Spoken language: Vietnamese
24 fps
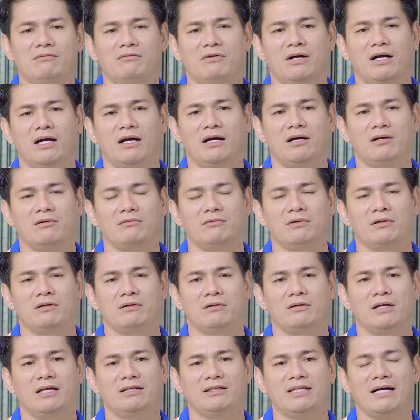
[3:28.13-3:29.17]
và
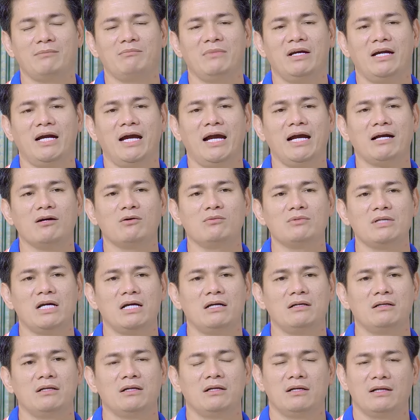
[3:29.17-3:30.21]
để tăng pH cũng
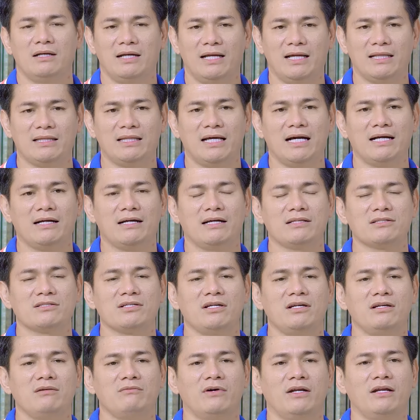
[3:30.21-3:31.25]
như là tăng
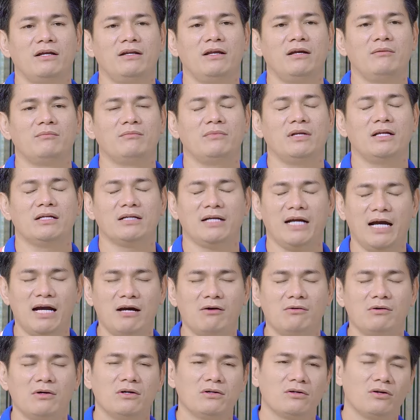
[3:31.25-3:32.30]
canxi và địa điểm lên
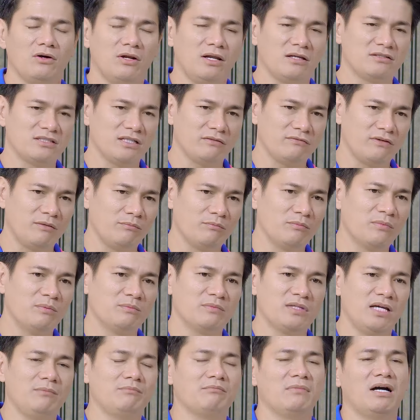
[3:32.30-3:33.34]
cao, đó là sản phẩm
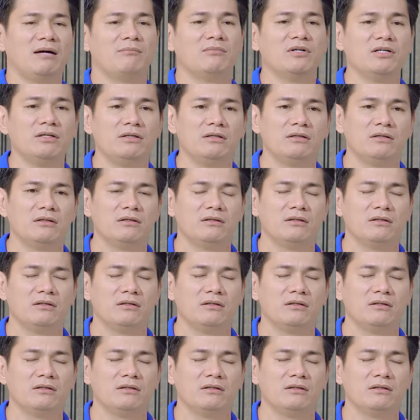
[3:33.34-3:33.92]
bung tex 30.